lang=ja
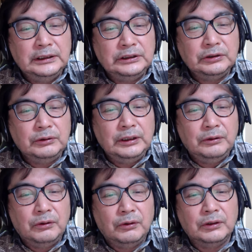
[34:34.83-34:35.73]
児童へ
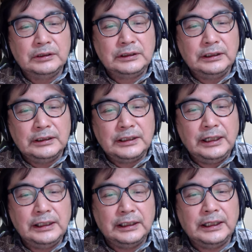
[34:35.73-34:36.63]
の
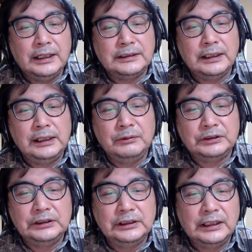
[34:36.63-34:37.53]
性虐で世間を
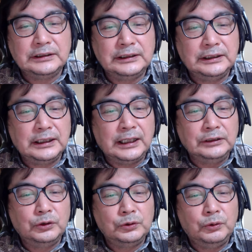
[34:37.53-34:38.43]
震撼させた
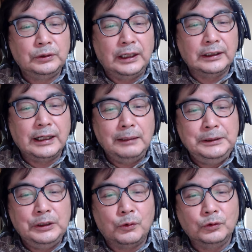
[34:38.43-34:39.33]
カルト教団、
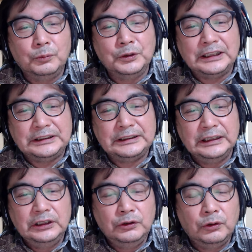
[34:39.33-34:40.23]
神の子供たち
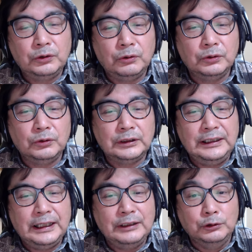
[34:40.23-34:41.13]
の共同
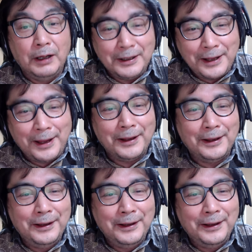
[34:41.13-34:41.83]
体で生まれ、